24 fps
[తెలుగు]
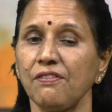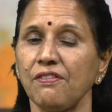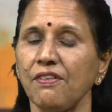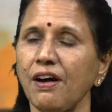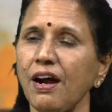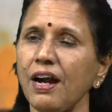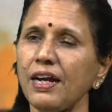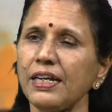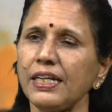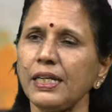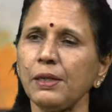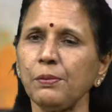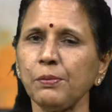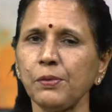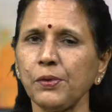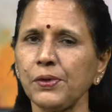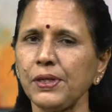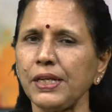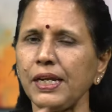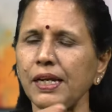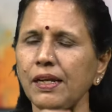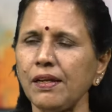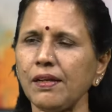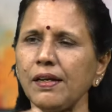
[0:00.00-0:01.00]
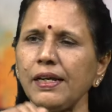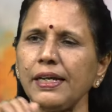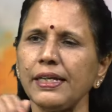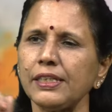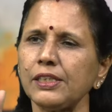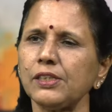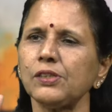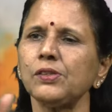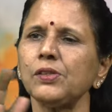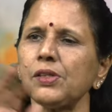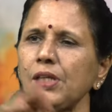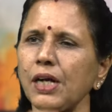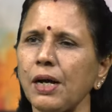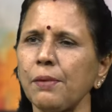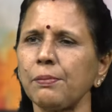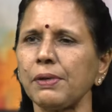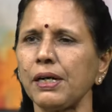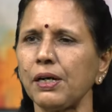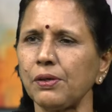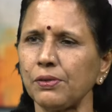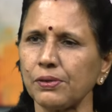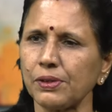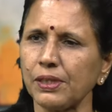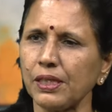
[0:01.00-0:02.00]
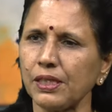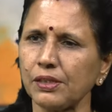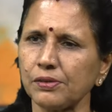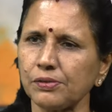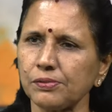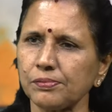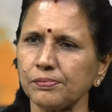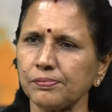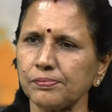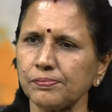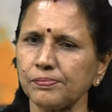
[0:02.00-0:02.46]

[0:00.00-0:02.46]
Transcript: వాణి మూడేళ్లుగా ఎందుకు కామ్గా ఉన్నారు